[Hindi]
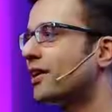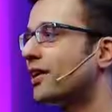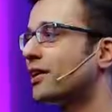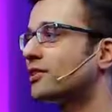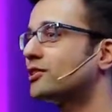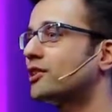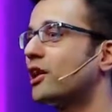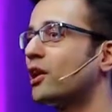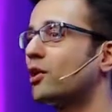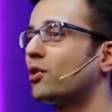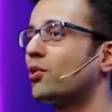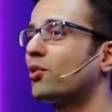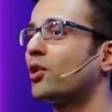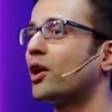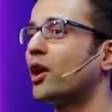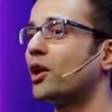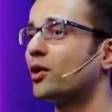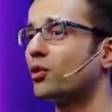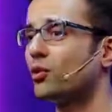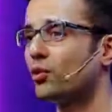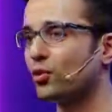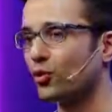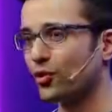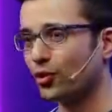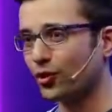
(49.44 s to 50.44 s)
हजारों
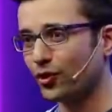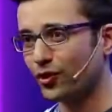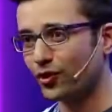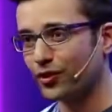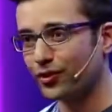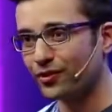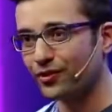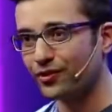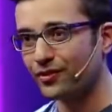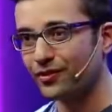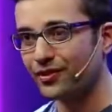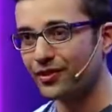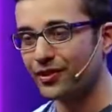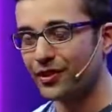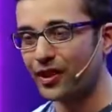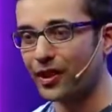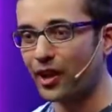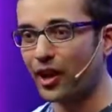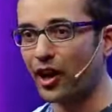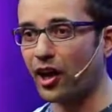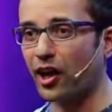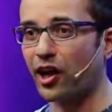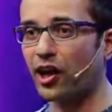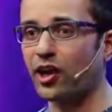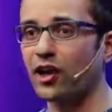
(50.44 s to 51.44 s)
लाखों
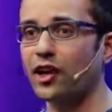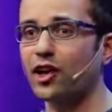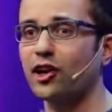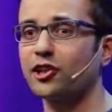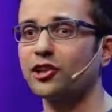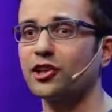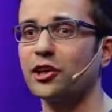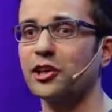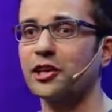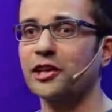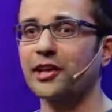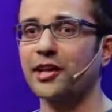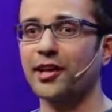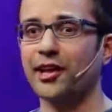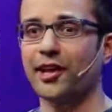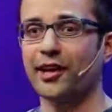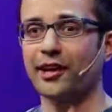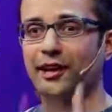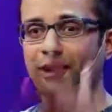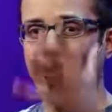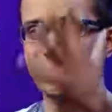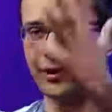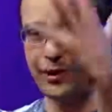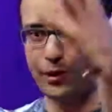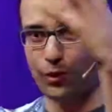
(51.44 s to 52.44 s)
अलग अलग तरीके हैं
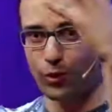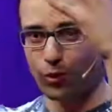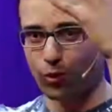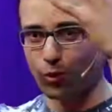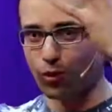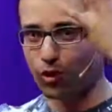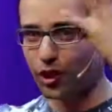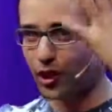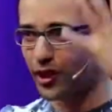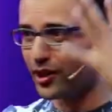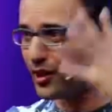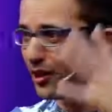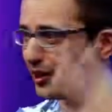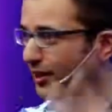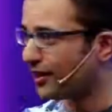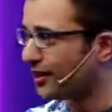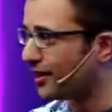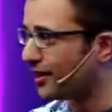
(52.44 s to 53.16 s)
लोगों के